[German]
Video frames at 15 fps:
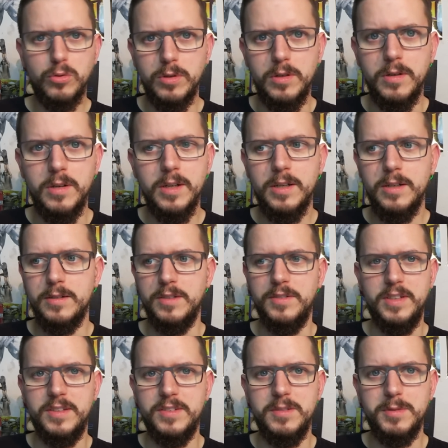Dschungel,
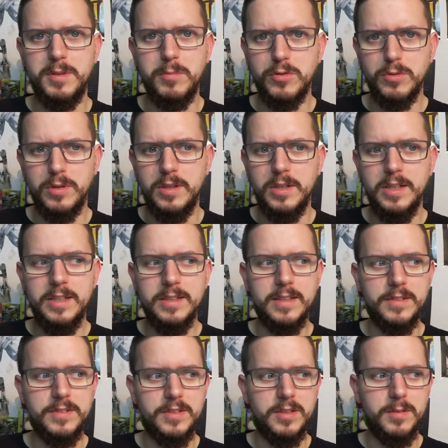diese Insel mit dem Dschungel.
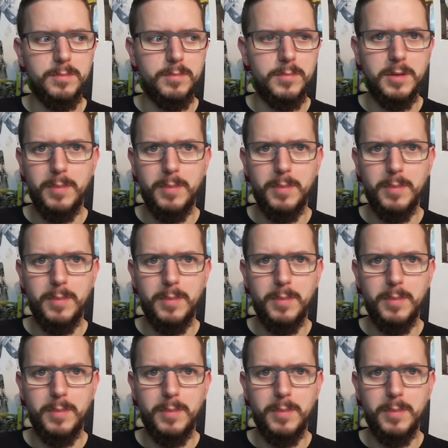Das ist im